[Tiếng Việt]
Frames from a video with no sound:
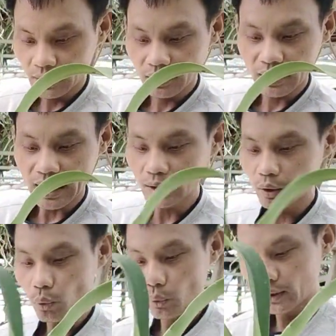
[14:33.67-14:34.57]
đang
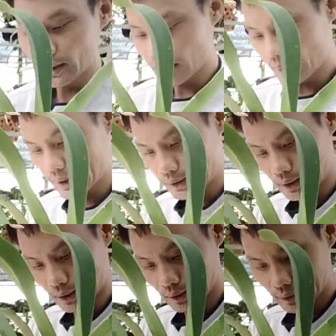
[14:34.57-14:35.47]
nụ rồi nhé các bác nhé
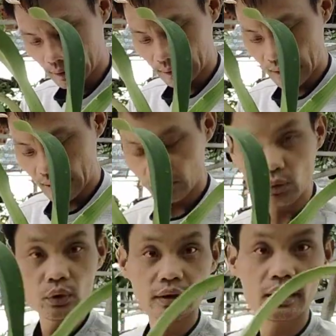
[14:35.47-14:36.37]
cái này đang có nụ
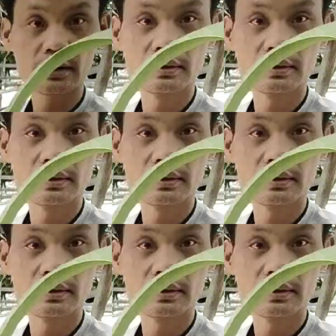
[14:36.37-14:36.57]
rồi nhé